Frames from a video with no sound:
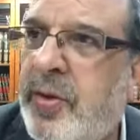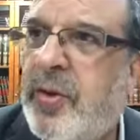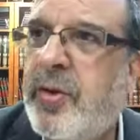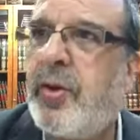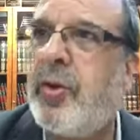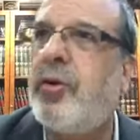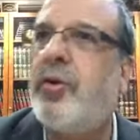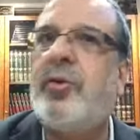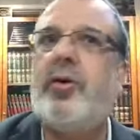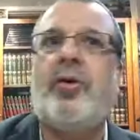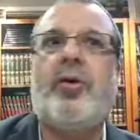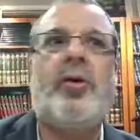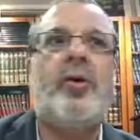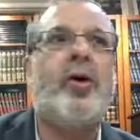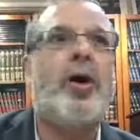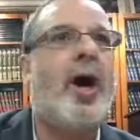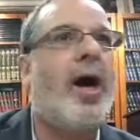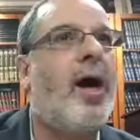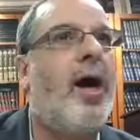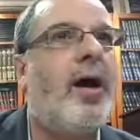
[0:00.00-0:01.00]
que,
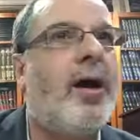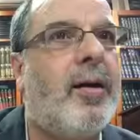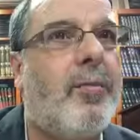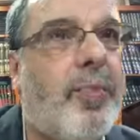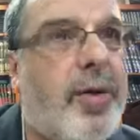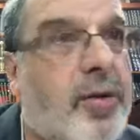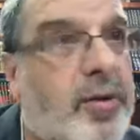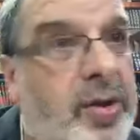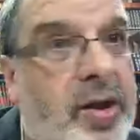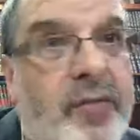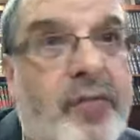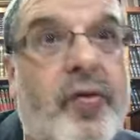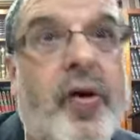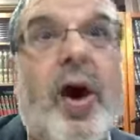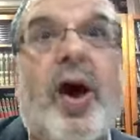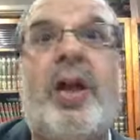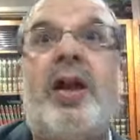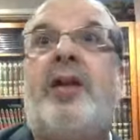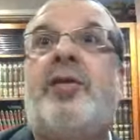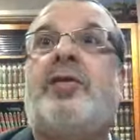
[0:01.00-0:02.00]
hein, parce des fois
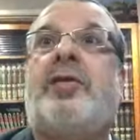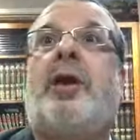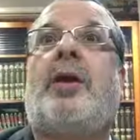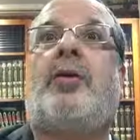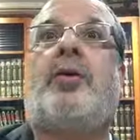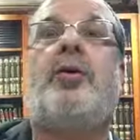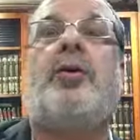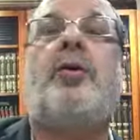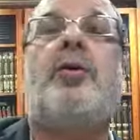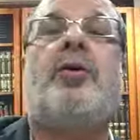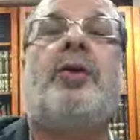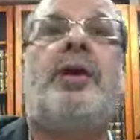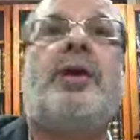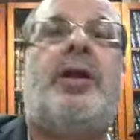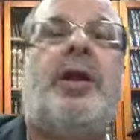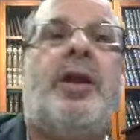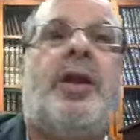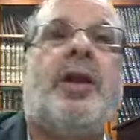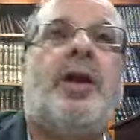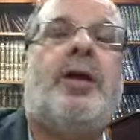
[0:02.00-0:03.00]
à l'extérieur,
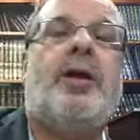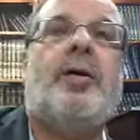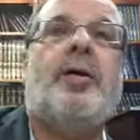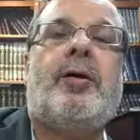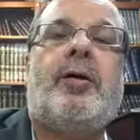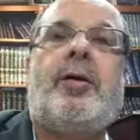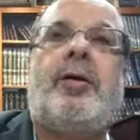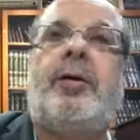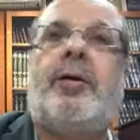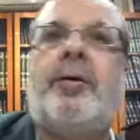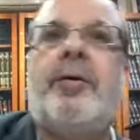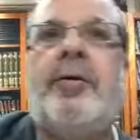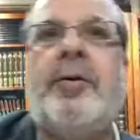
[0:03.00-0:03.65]
il est, euh,